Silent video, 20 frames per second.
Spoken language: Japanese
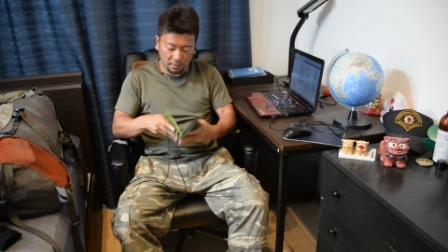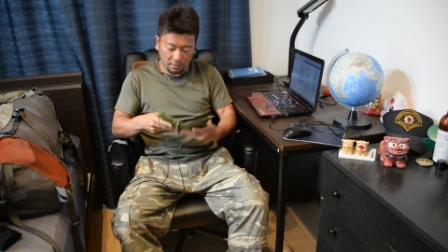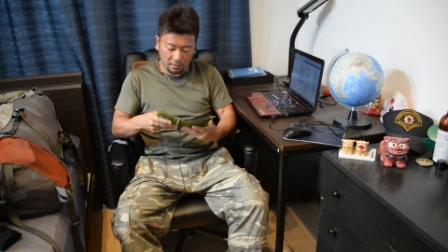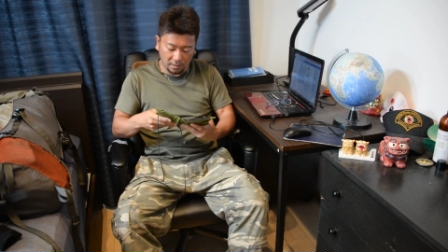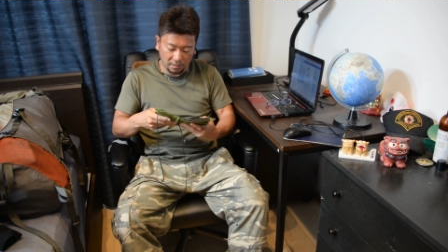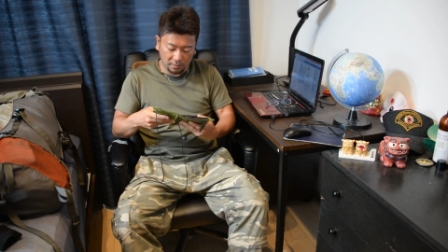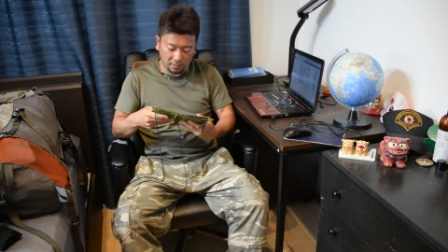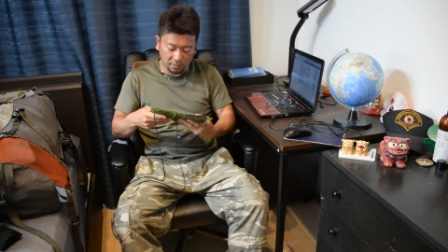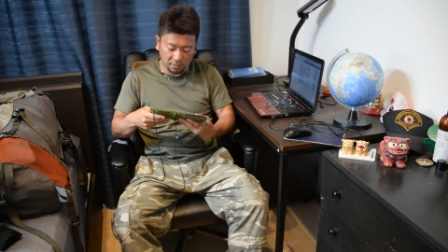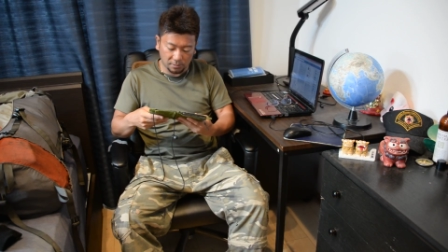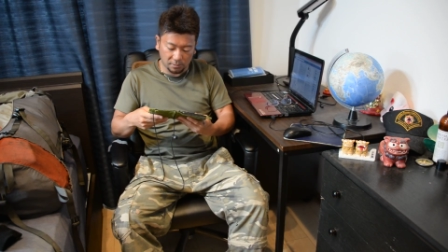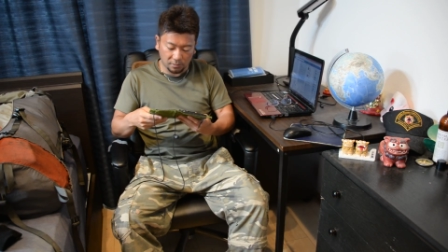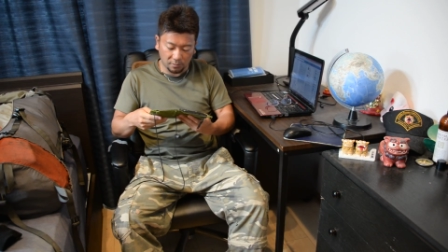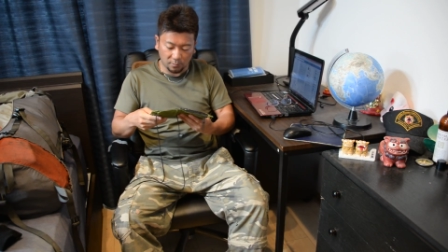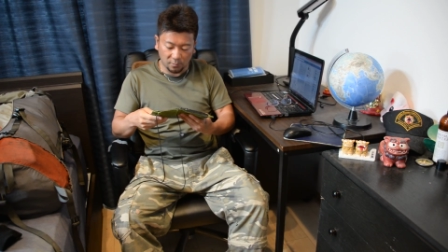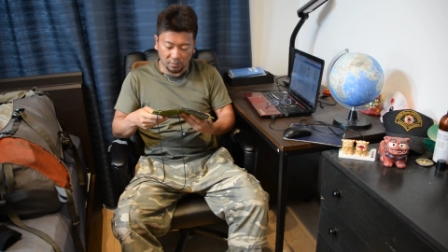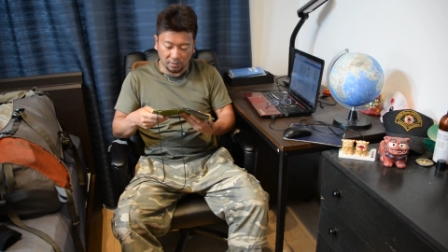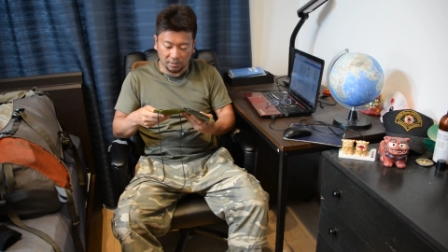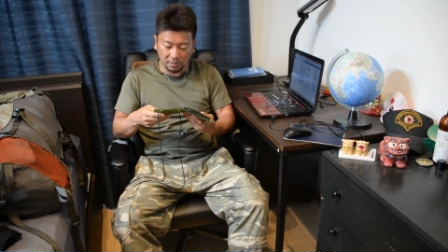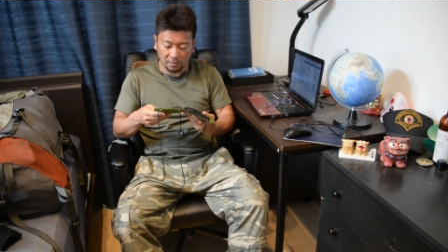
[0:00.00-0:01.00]
言及するの
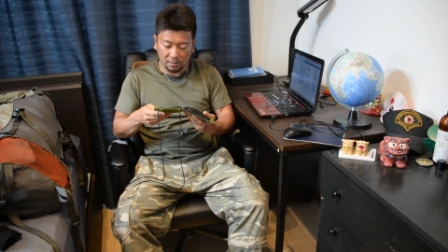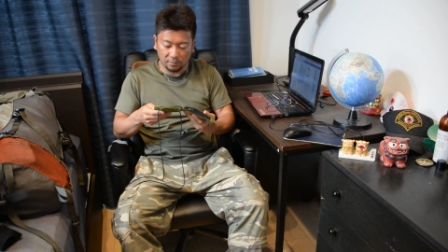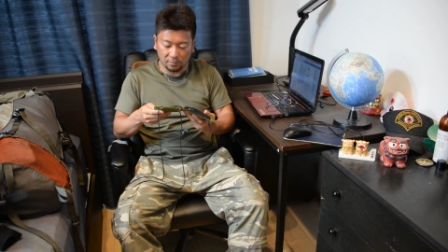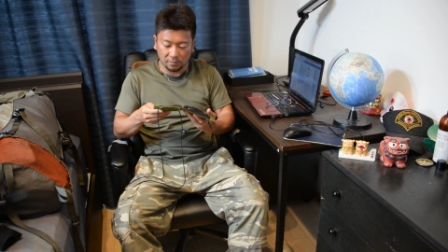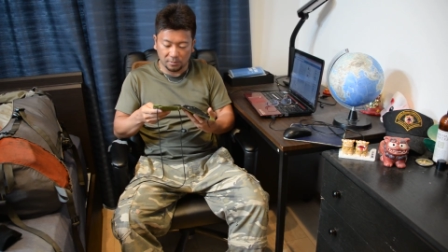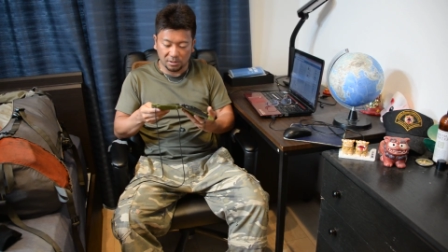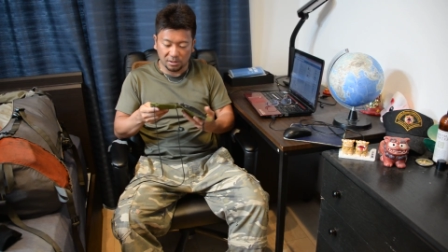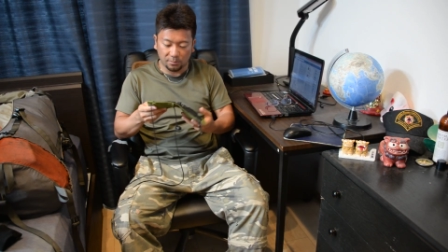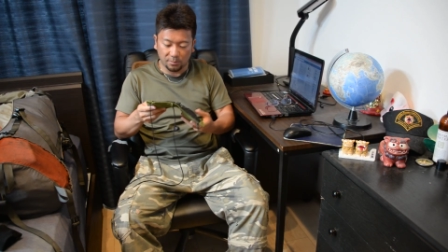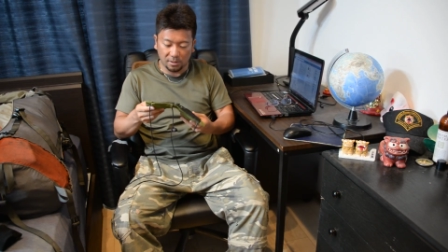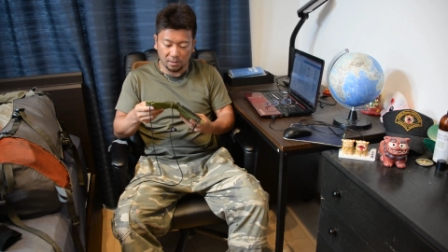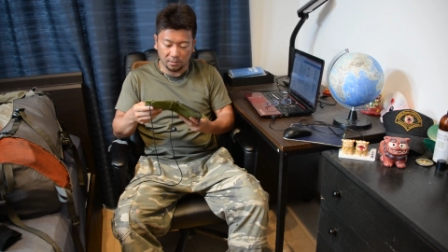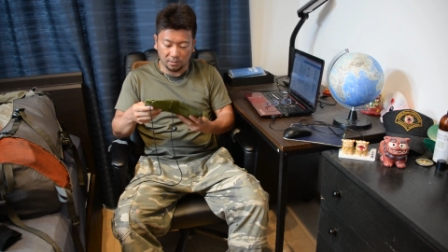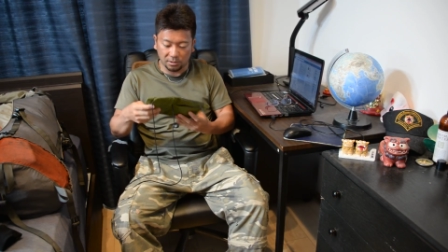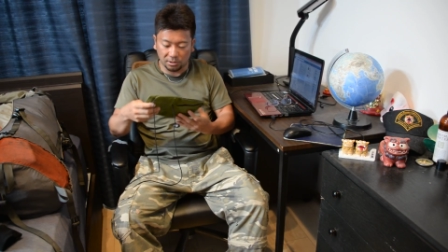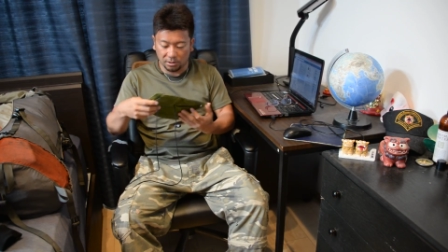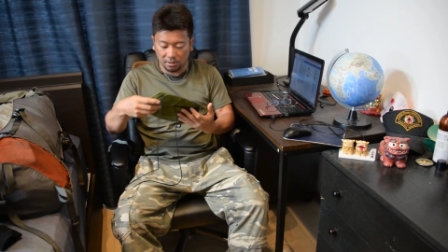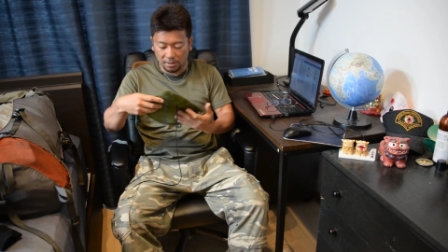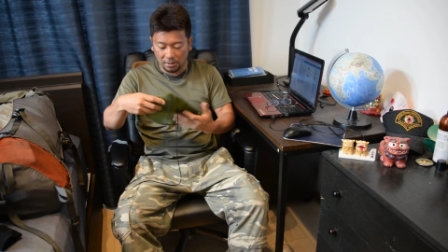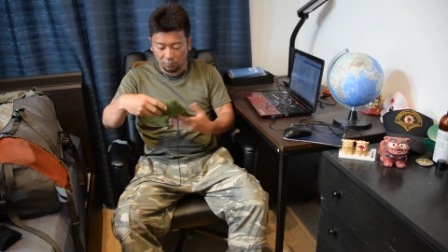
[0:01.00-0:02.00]
もね多分しばらく
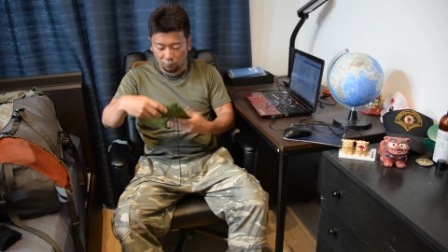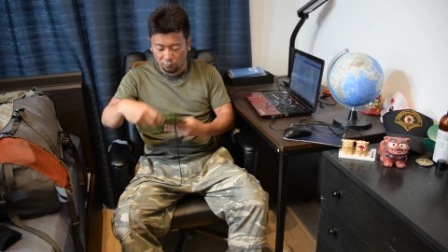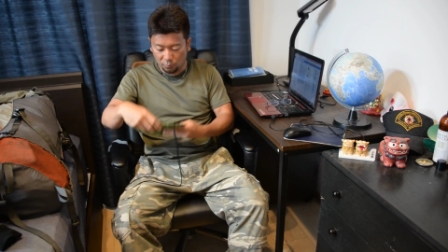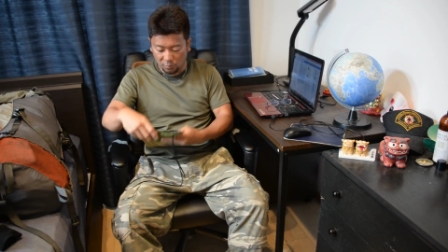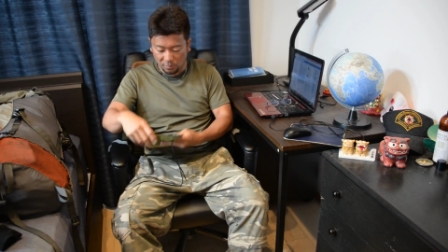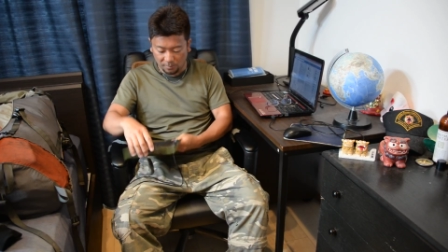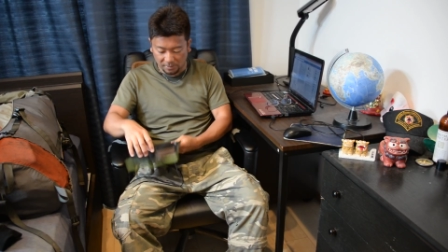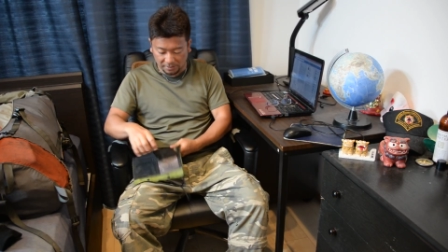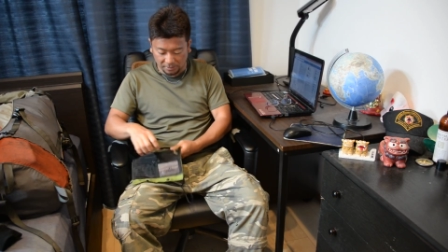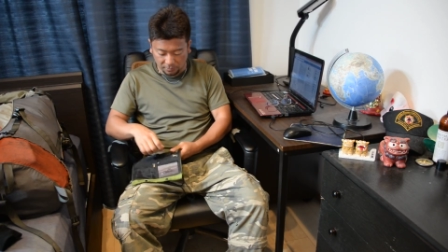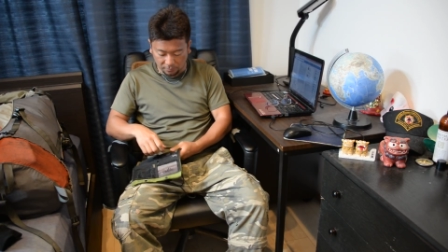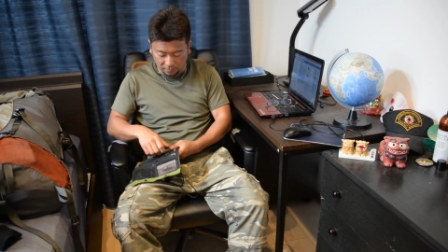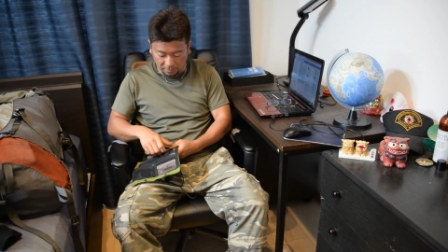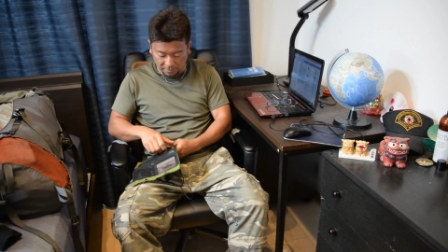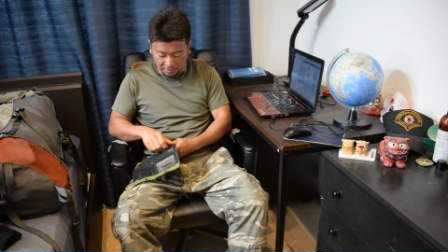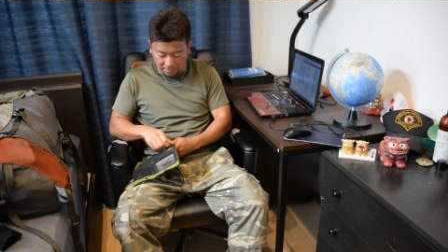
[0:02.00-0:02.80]
しないと思いますので